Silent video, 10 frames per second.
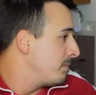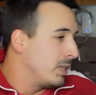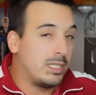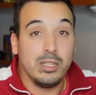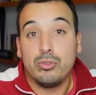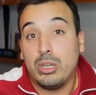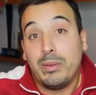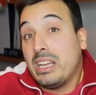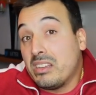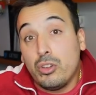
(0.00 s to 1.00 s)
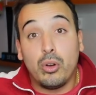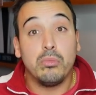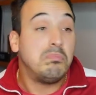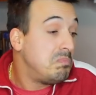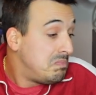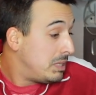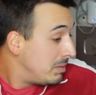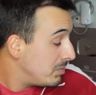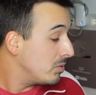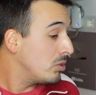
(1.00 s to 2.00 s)
Es que no sé, manín, yo
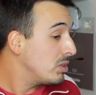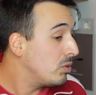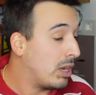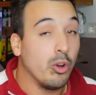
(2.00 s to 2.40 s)
no, no, entiendo nada.